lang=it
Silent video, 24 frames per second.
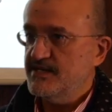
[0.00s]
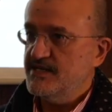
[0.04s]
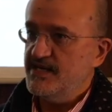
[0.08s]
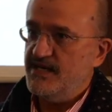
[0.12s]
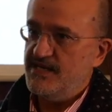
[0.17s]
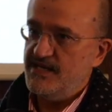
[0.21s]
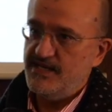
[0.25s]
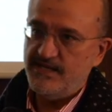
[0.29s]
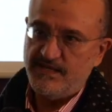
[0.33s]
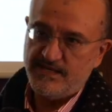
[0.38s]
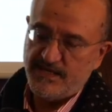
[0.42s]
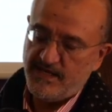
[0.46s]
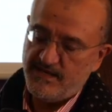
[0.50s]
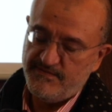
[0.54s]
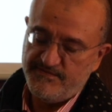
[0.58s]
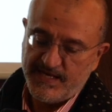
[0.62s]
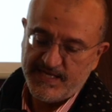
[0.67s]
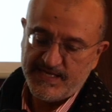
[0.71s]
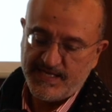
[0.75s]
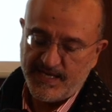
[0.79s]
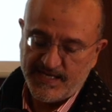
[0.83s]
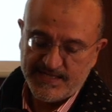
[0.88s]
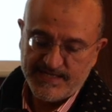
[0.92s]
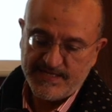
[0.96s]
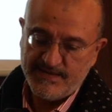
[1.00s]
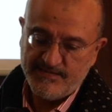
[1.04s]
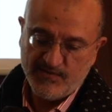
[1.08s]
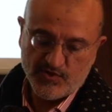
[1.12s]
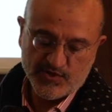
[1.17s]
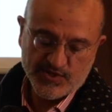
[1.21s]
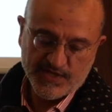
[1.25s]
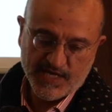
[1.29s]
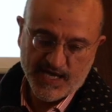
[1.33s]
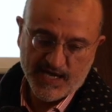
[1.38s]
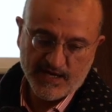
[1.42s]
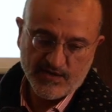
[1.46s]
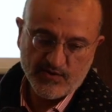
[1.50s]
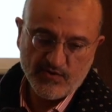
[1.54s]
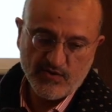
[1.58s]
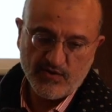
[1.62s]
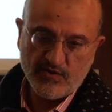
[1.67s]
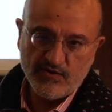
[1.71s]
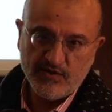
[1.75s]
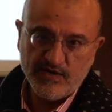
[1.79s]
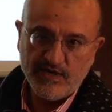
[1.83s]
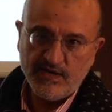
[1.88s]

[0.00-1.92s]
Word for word: del, del XX secolo,